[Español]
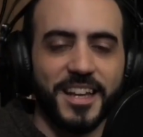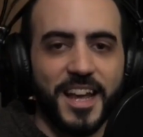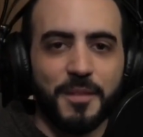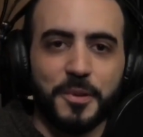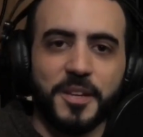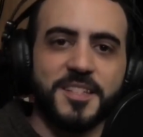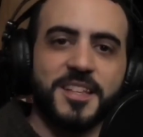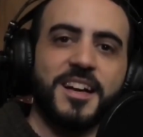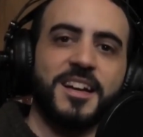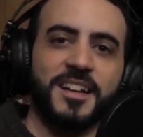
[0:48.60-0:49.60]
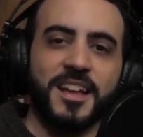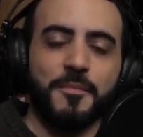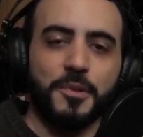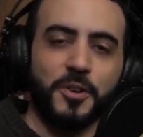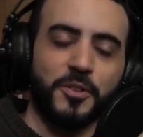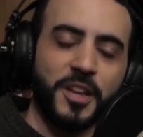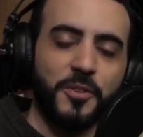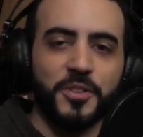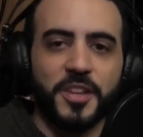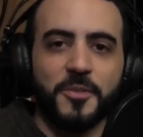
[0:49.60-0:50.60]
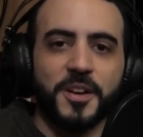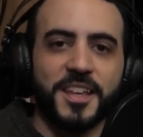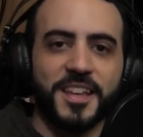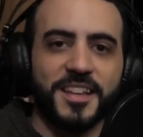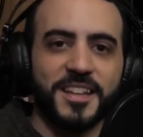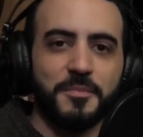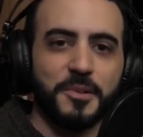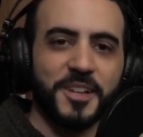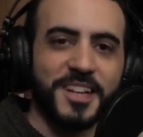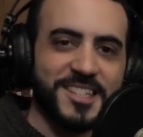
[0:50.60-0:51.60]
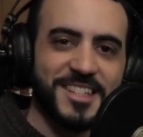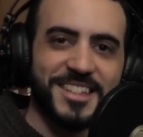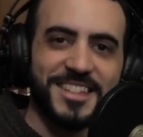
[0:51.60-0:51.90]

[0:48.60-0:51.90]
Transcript: Genial poder estar, poder contar contigo aquí en el podcast.